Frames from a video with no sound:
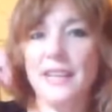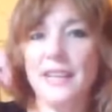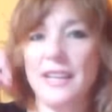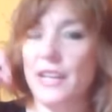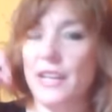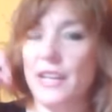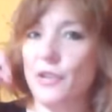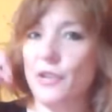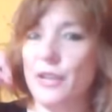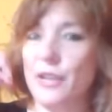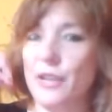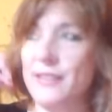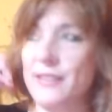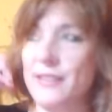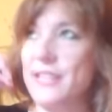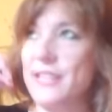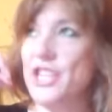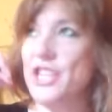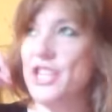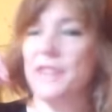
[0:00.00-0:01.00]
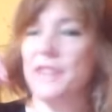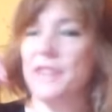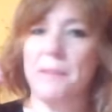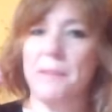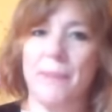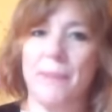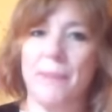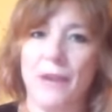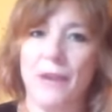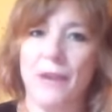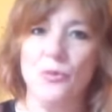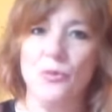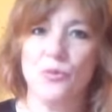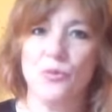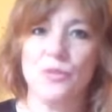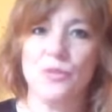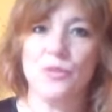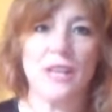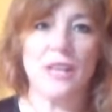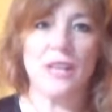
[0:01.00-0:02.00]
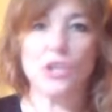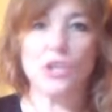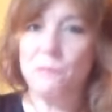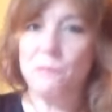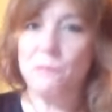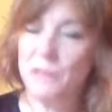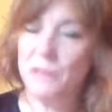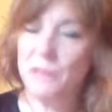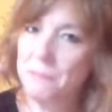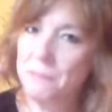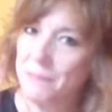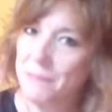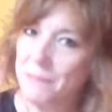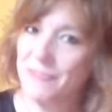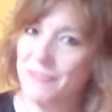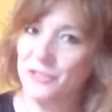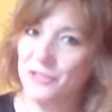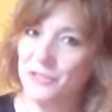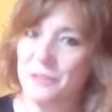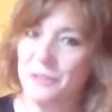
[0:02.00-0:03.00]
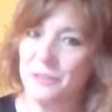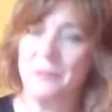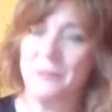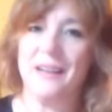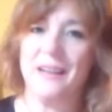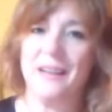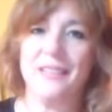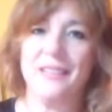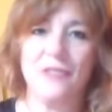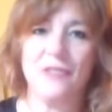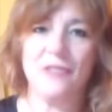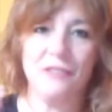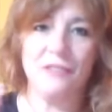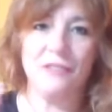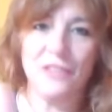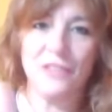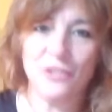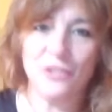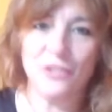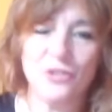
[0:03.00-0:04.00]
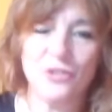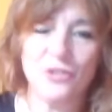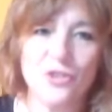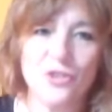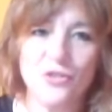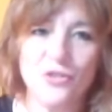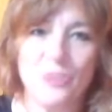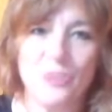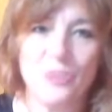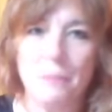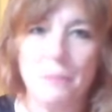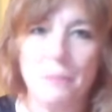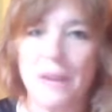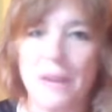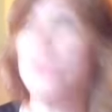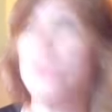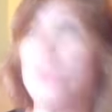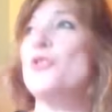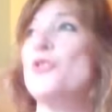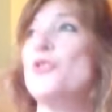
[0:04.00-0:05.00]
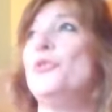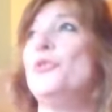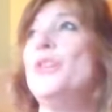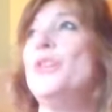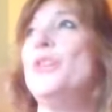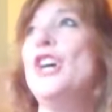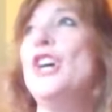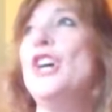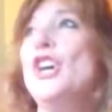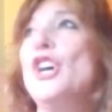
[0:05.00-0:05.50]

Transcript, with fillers: Et, et si j'avais pas eu tout ça, je pourrais pas vous en parler de la façon dont je vous en parle aujourd'hui.